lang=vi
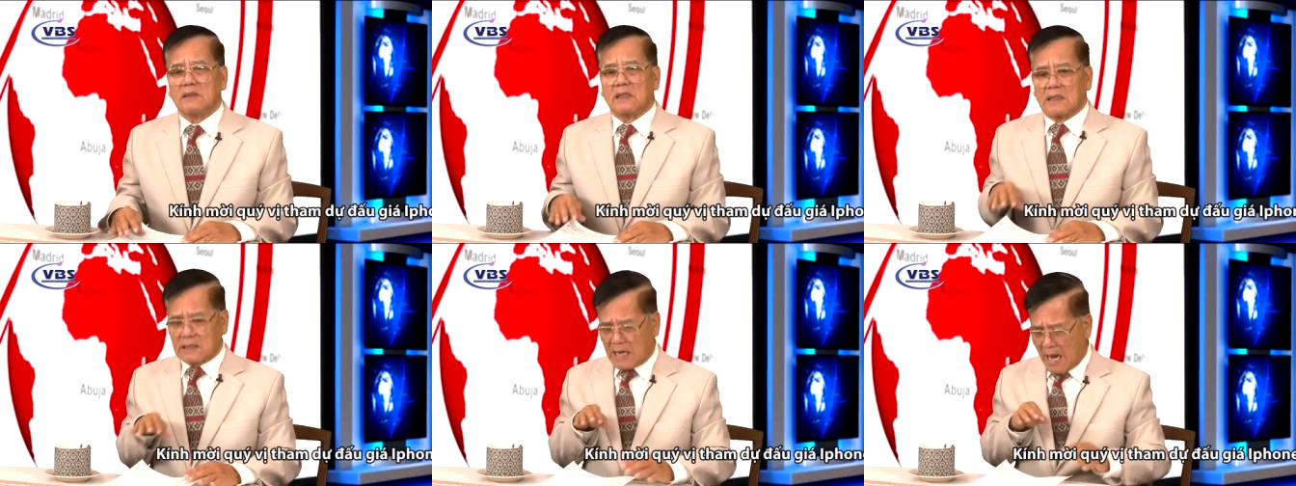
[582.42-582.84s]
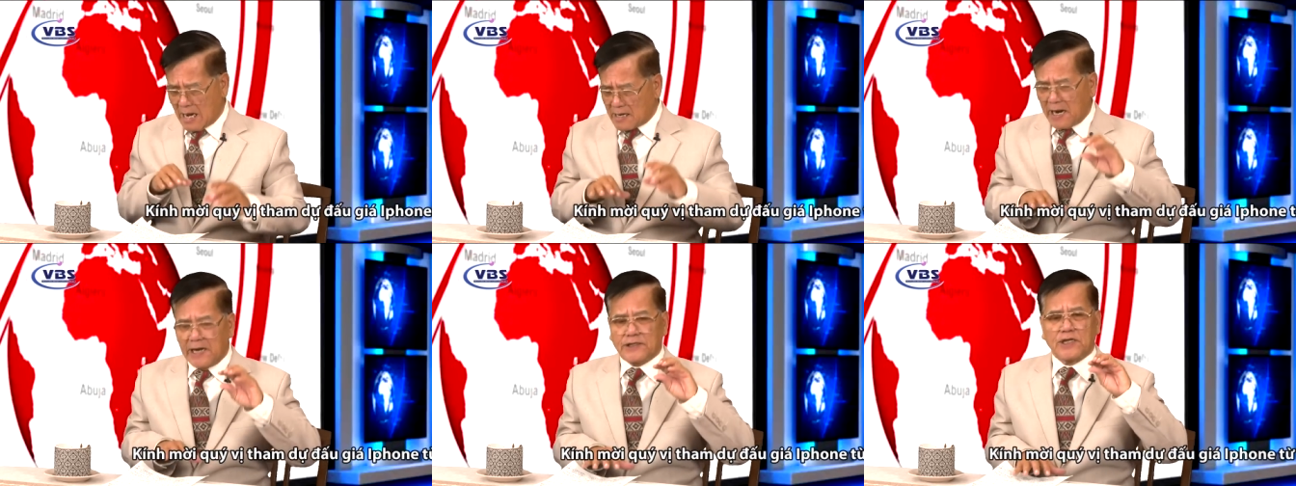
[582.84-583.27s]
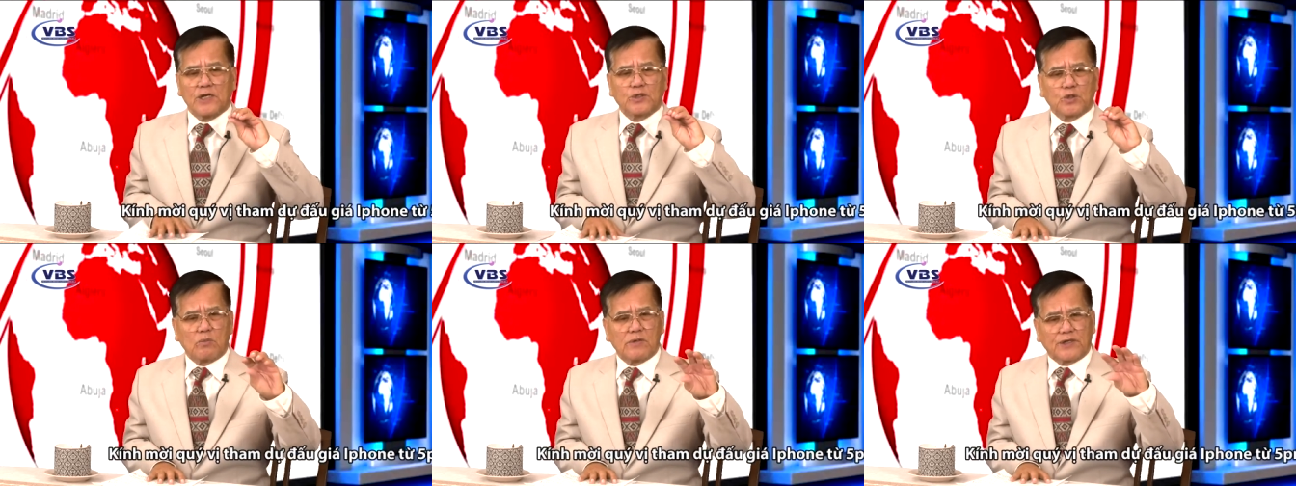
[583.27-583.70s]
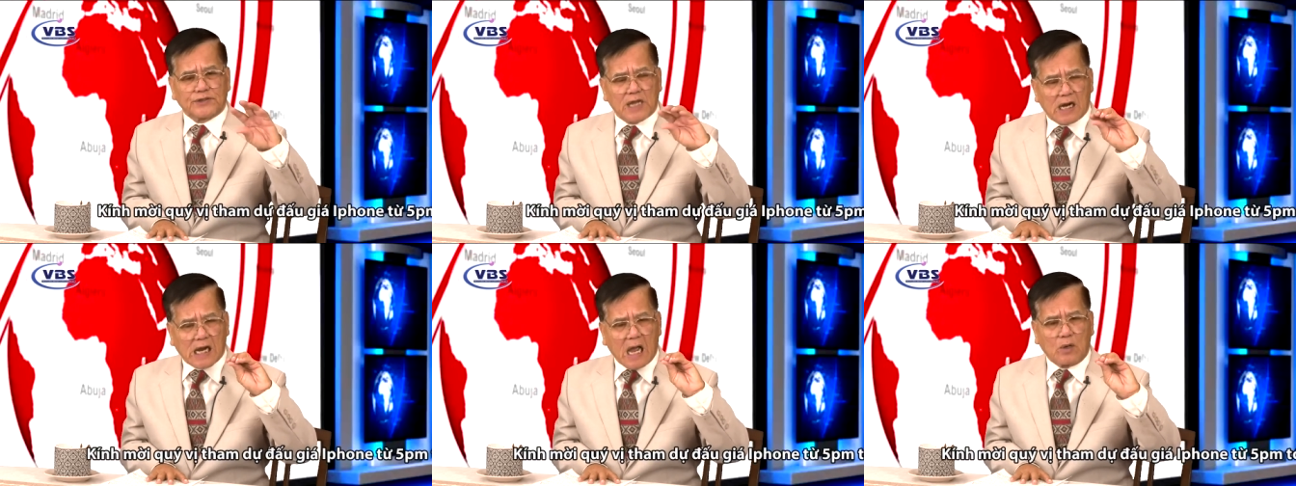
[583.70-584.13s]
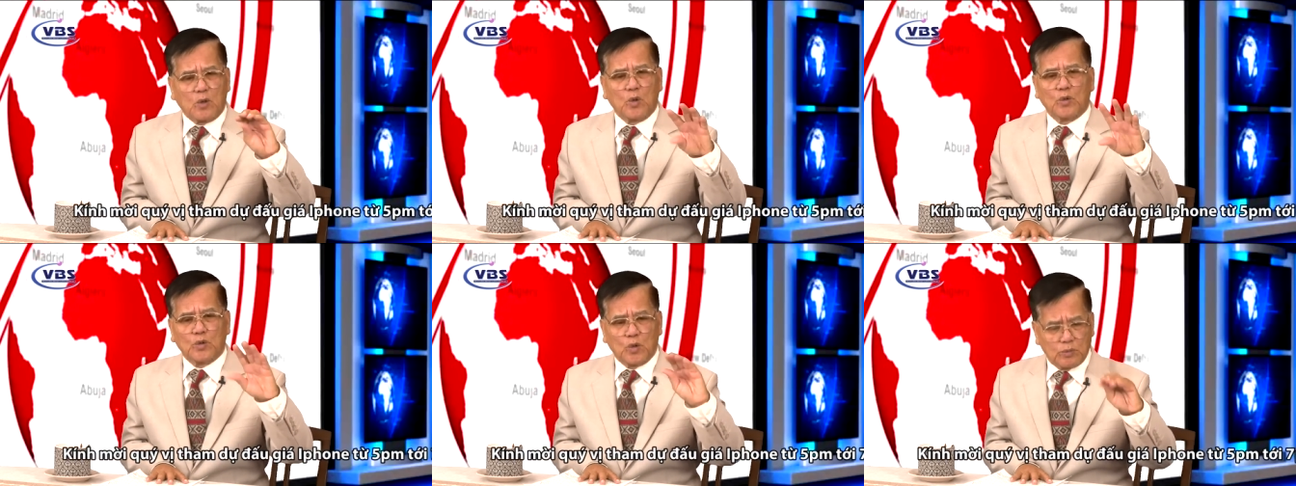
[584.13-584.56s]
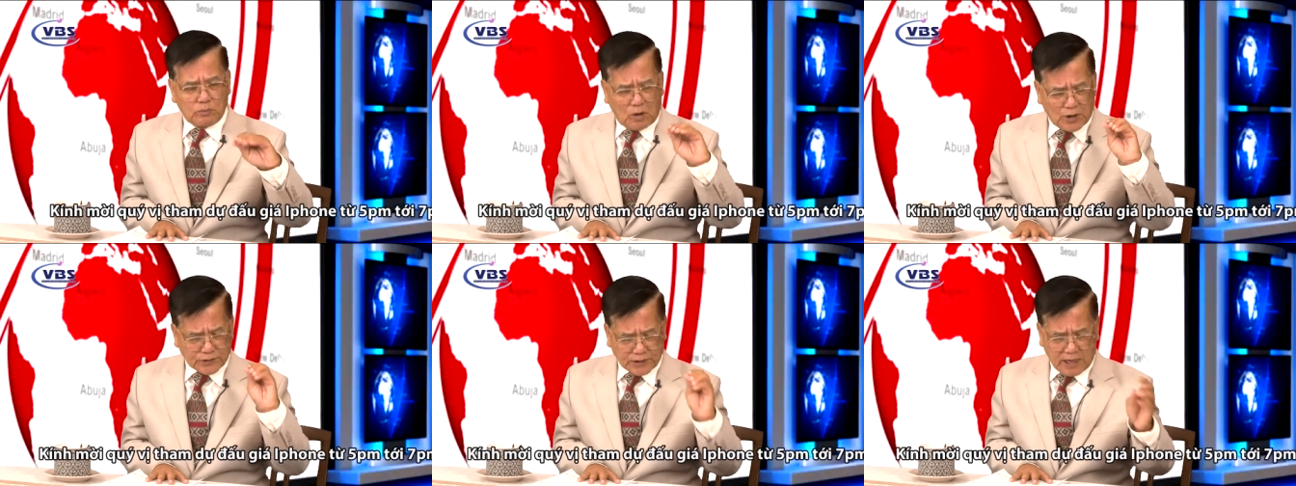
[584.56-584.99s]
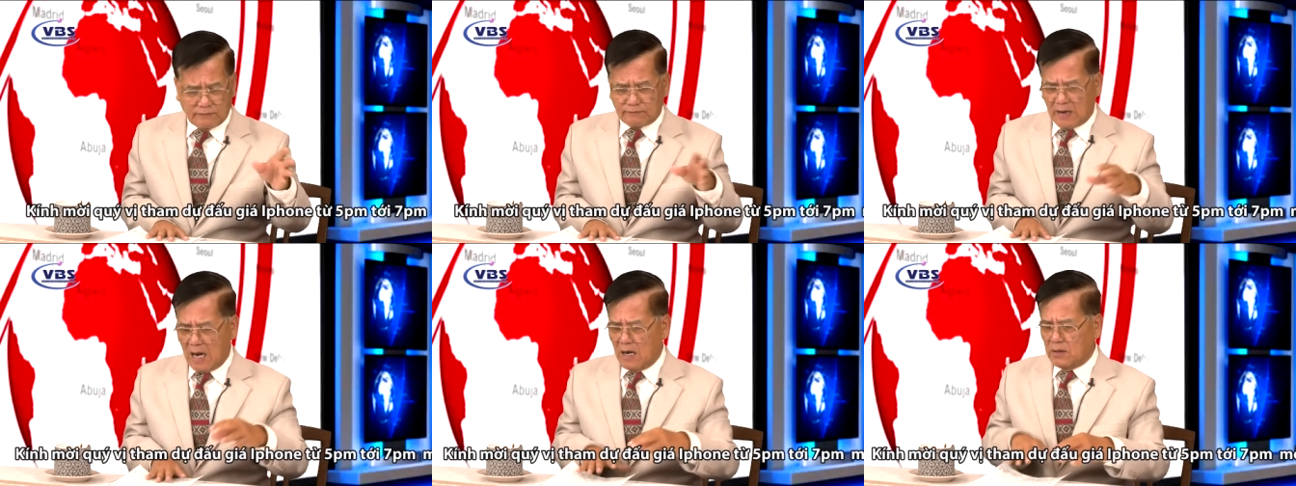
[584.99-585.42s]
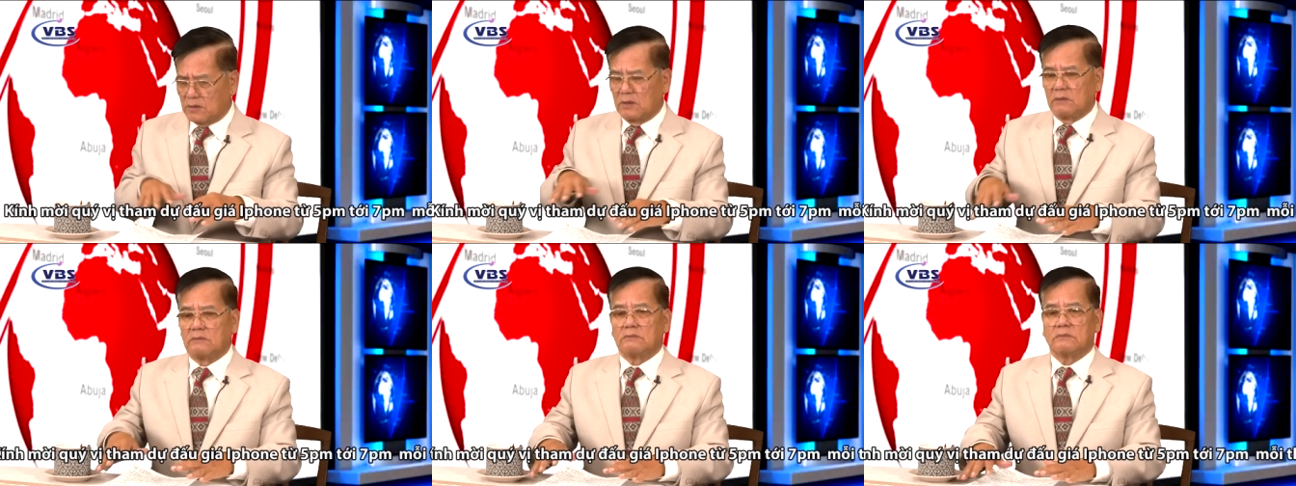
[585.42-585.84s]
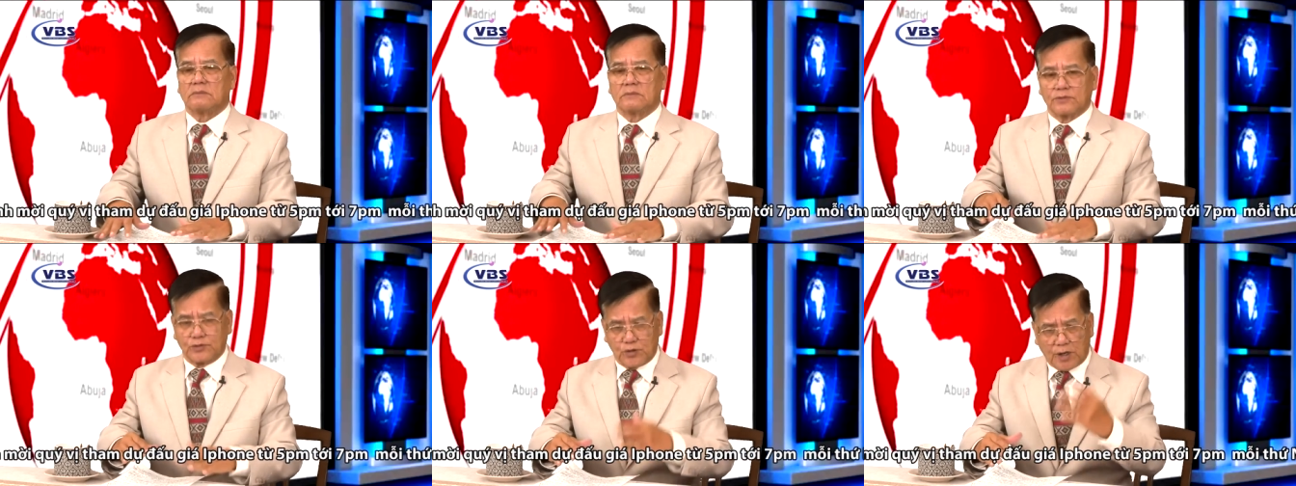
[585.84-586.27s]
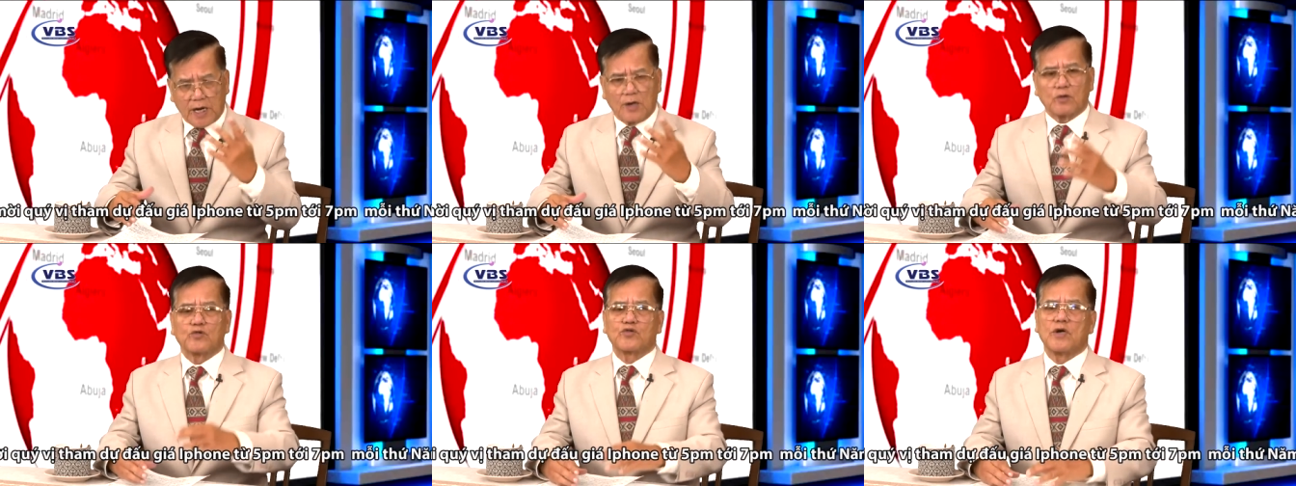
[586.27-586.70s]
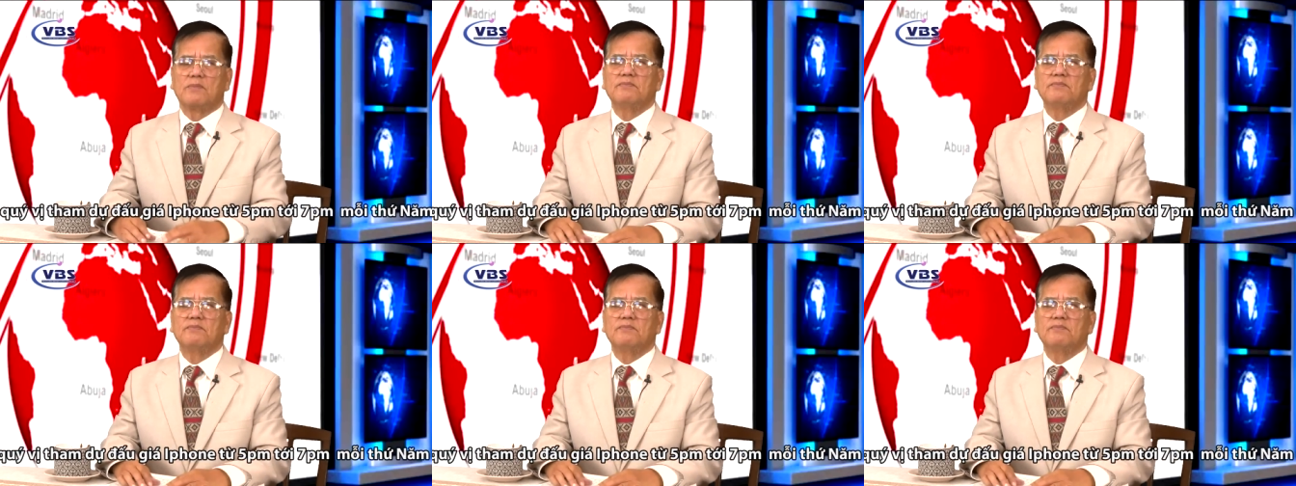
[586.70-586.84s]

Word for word: Càng ngày dân chúng người ta càng un un bỏ tiền vào cho Donald Trump.